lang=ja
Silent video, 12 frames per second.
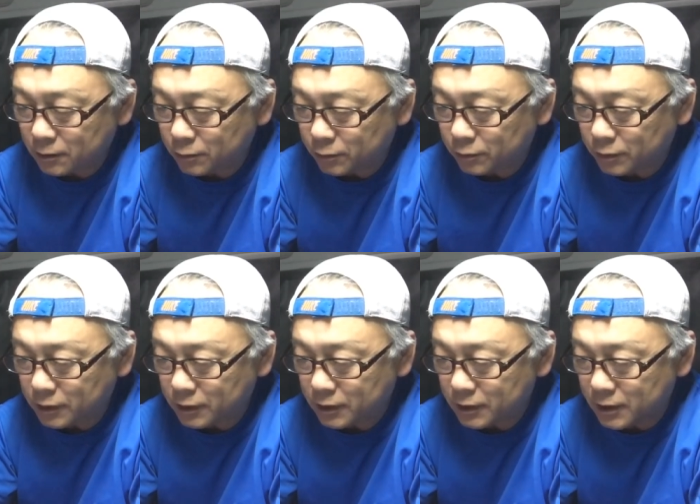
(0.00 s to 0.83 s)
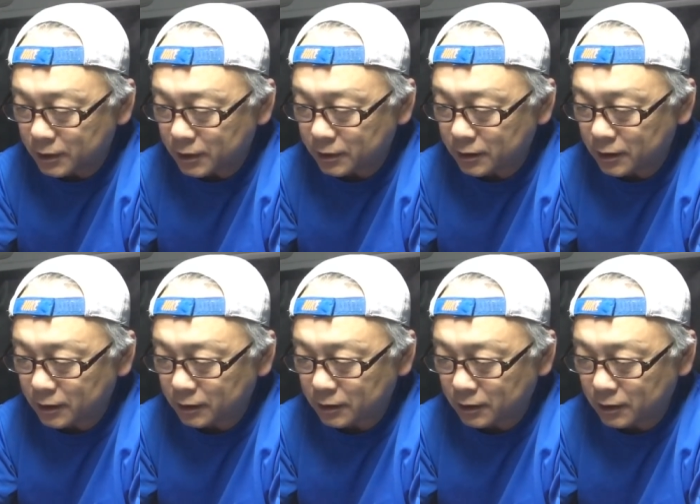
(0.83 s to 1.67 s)
ほとんど光が当たってな
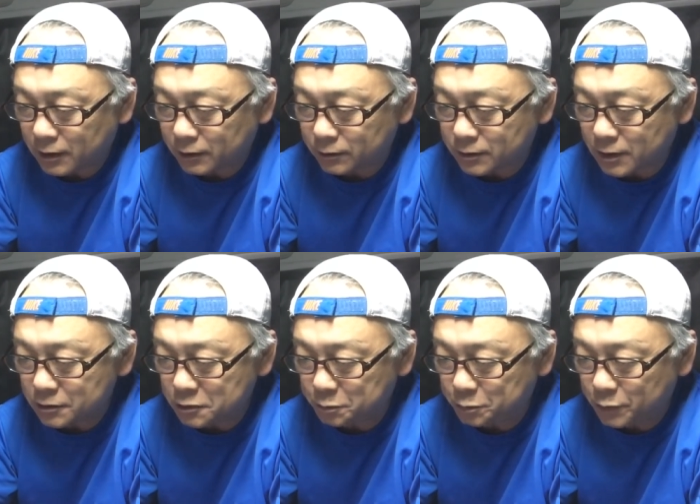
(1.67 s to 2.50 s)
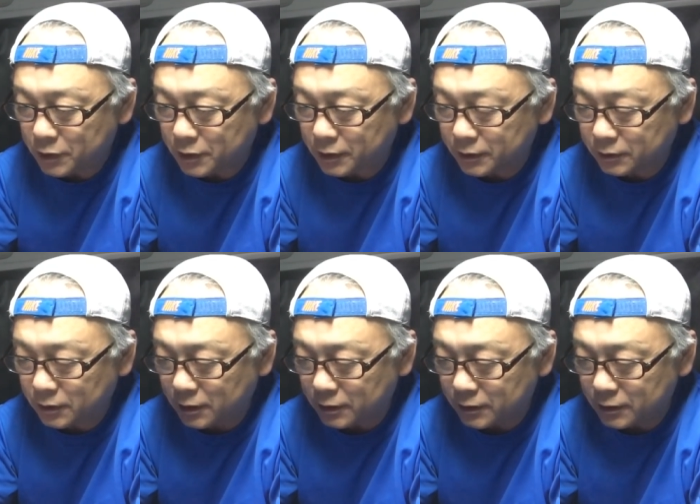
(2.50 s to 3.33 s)
いんでね、あと30分早かった
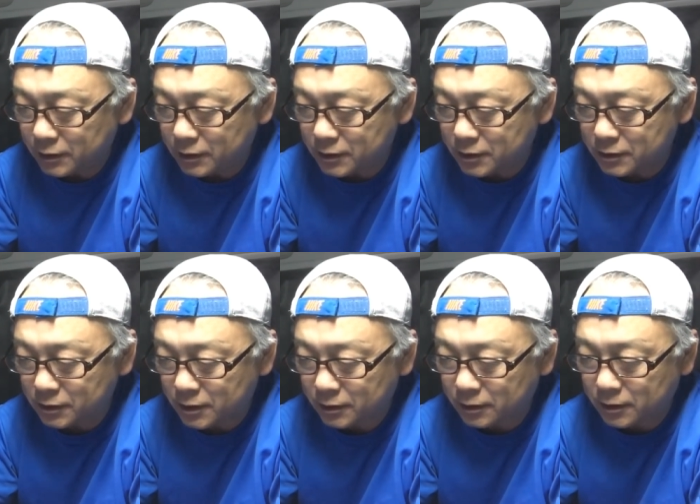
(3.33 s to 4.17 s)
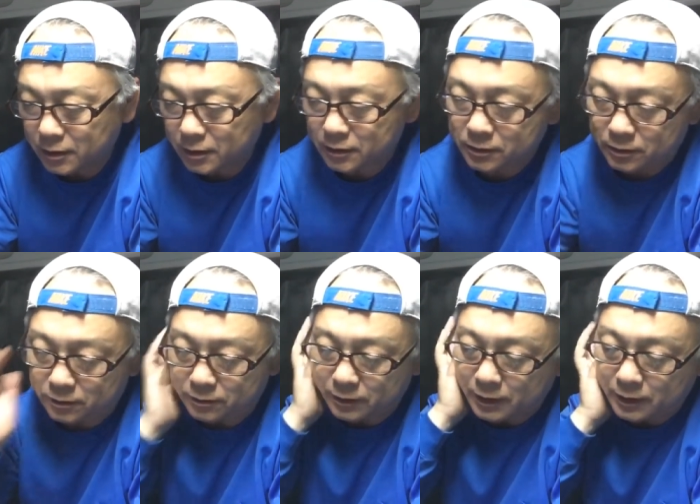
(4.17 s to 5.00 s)
らかなりいい写真になってたで
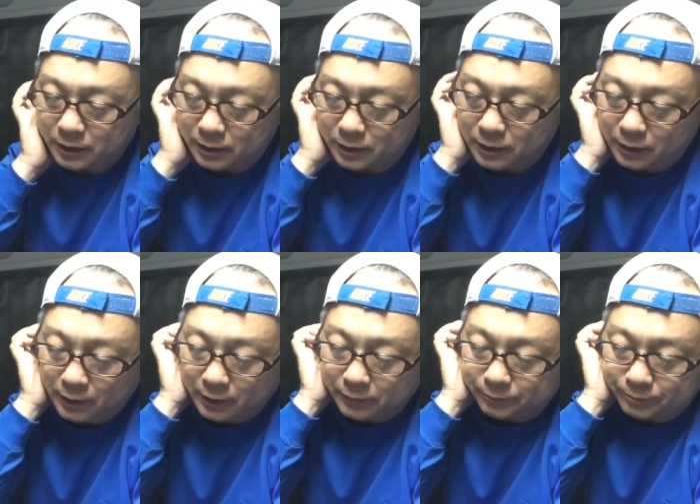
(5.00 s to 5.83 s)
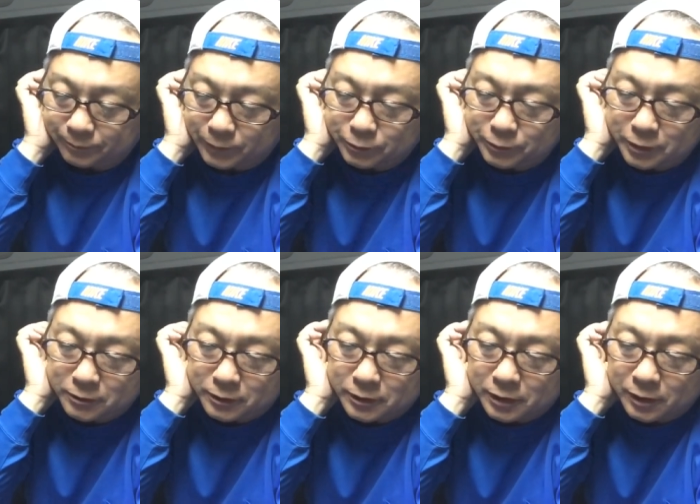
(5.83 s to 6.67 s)
しょうね。うん、雰囲気
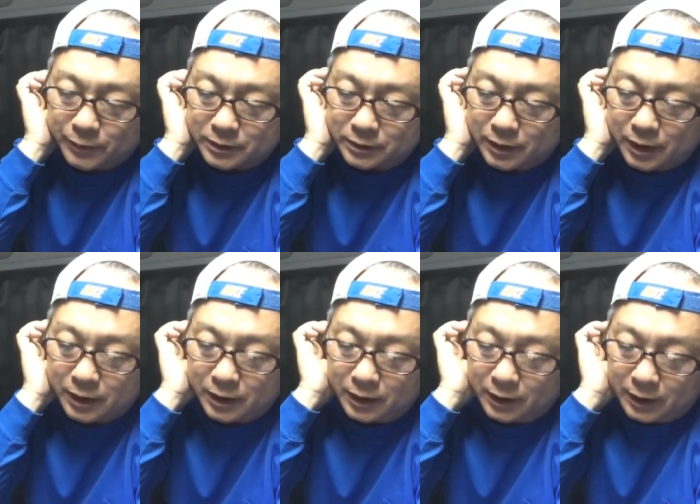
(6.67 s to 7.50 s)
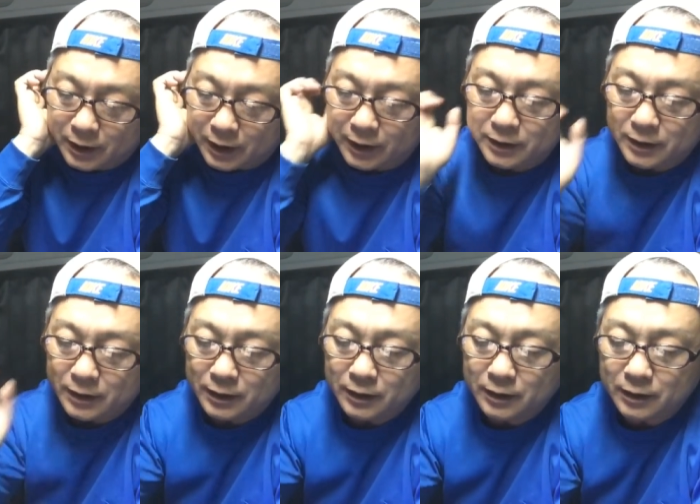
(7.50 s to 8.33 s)
は出てますね。はい、
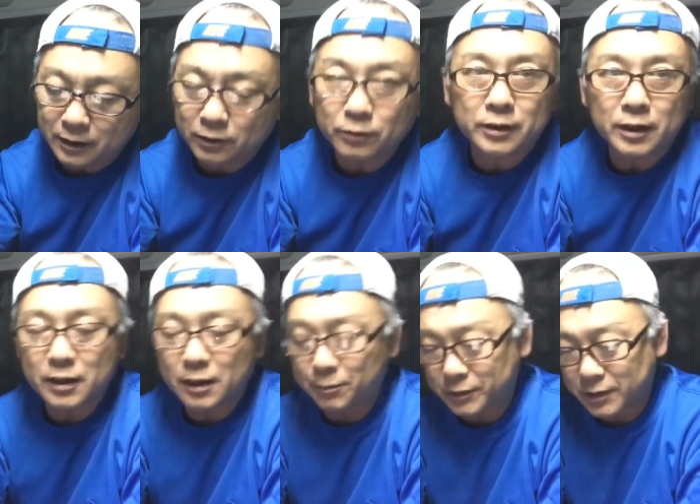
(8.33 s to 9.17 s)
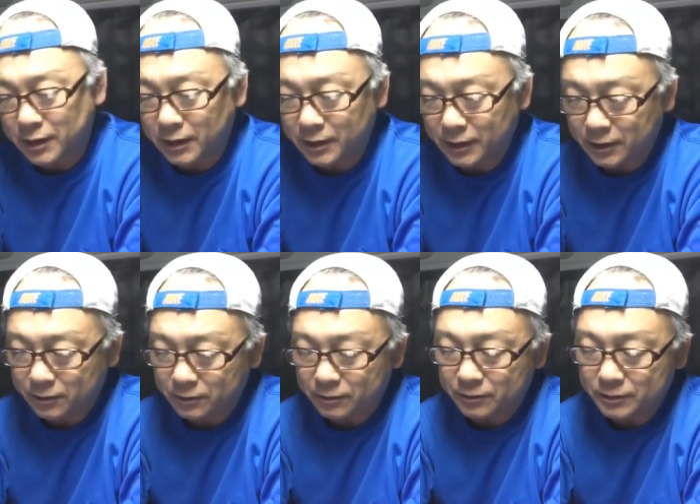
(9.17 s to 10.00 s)
えーと、きりたんぽさん、ありが
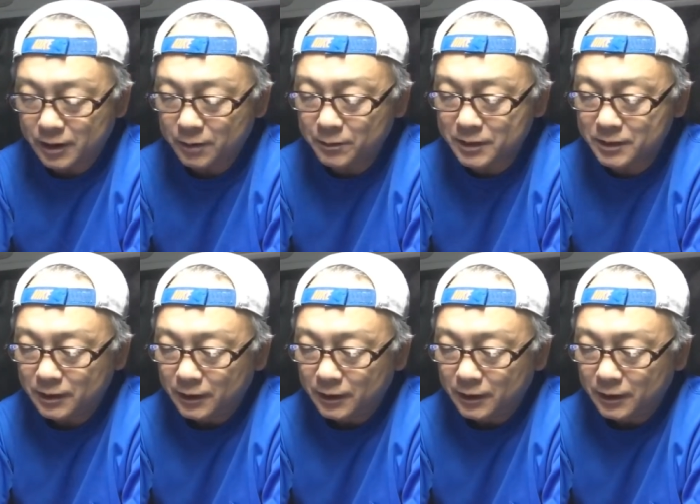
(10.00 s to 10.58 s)
とうございます。